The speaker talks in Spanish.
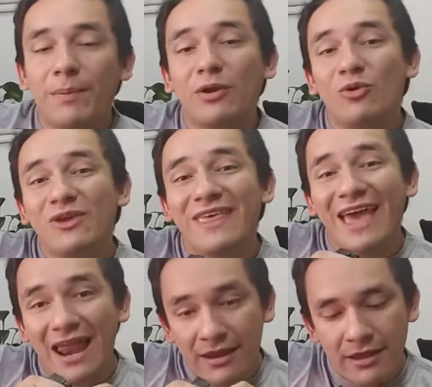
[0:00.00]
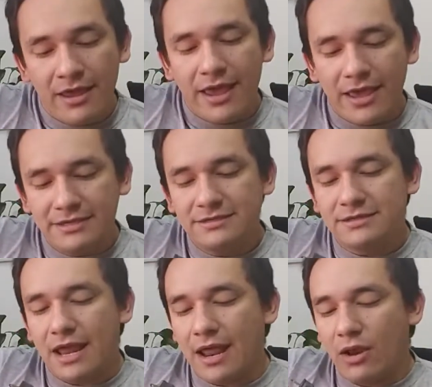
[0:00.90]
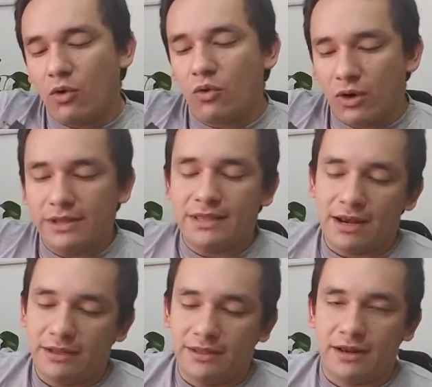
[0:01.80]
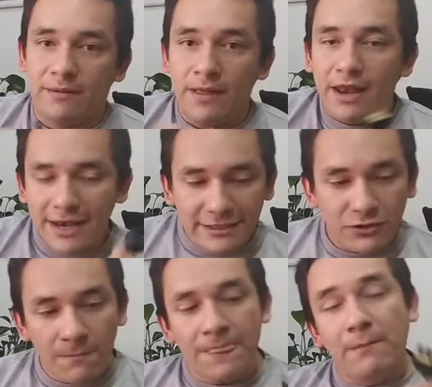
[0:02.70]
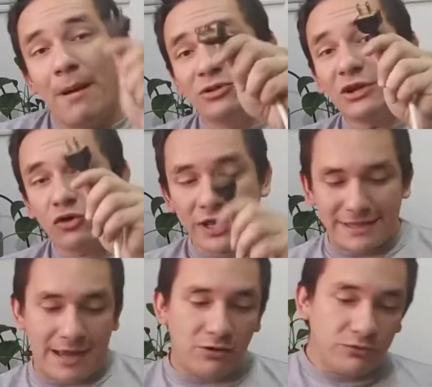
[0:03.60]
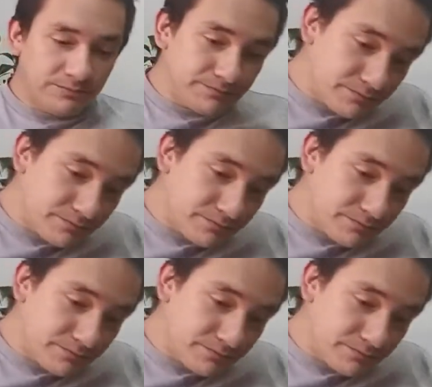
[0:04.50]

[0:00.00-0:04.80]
pero lo ideal es instalar o conectarle tierra. ¿Listo? Vamos a conectarlo.